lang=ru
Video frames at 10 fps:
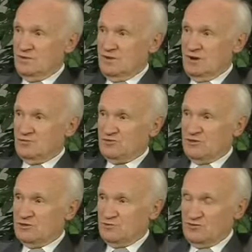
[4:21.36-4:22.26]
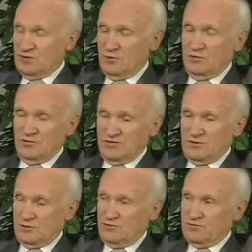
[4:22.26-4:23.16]
а у человека тоже головка
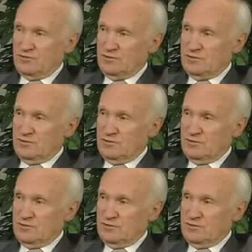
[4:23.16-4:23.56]
закружится.